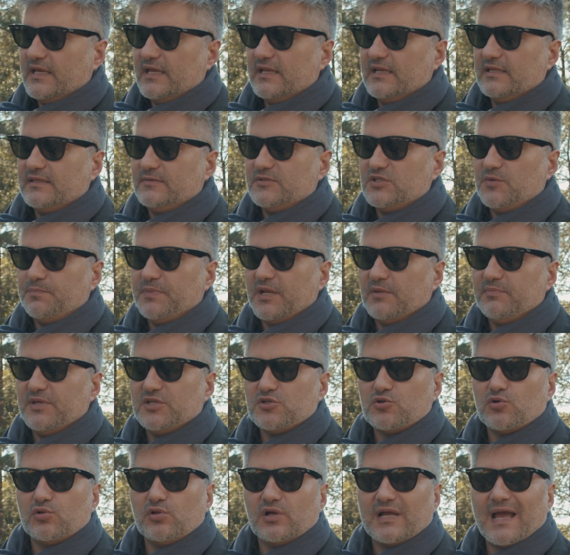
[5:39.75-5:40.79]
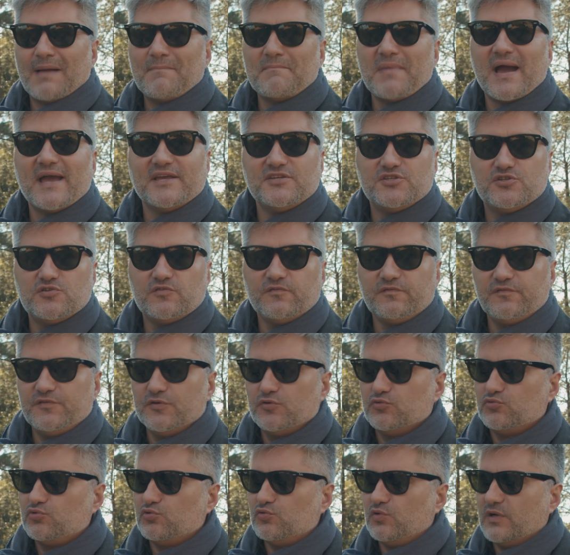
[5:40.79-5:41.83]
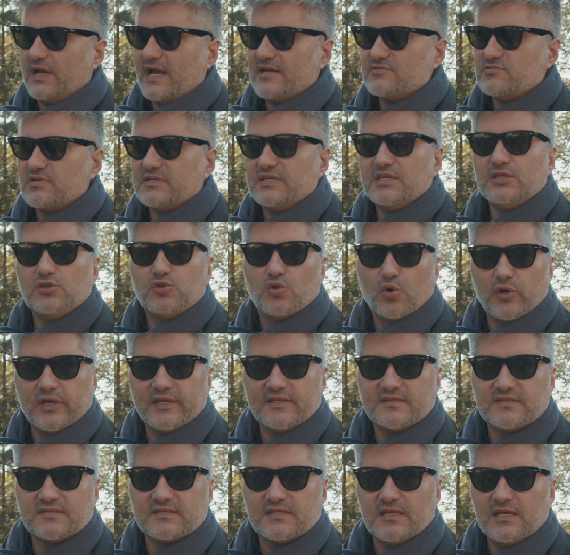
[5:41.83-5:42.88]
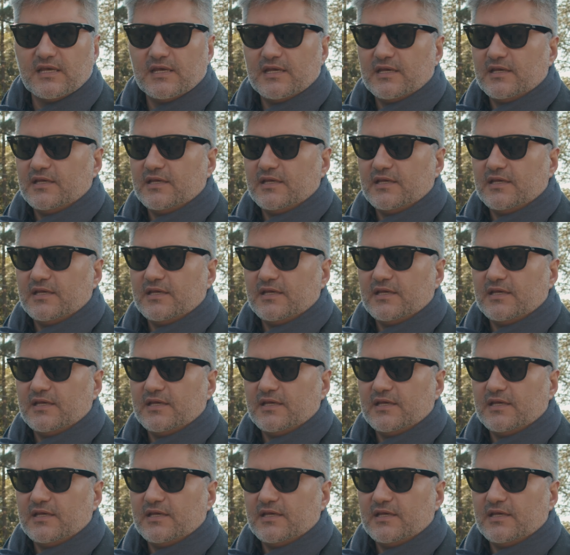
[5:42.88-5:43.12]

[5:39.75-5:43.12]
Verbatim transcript: ele te permite colocar mais de um filtro, no caso aqui dois.